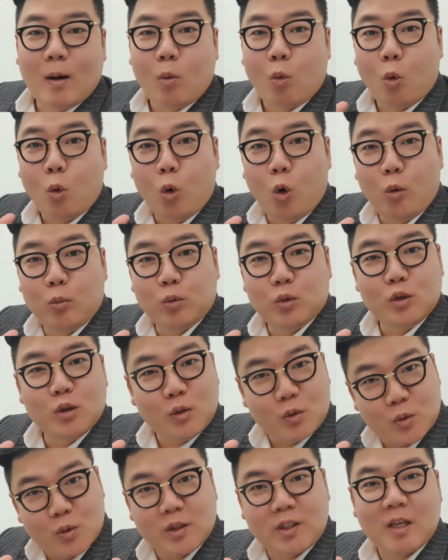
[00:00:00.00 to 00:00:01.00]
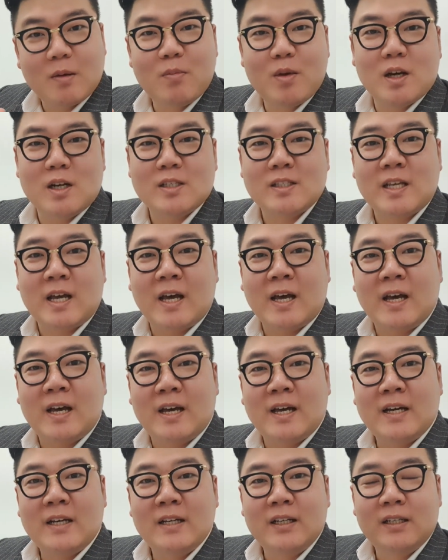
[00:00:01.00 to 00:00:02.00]
5분 꿀팁
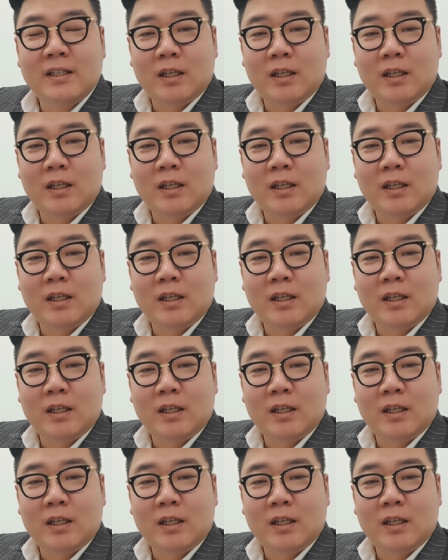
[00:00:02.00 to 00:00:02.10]
영상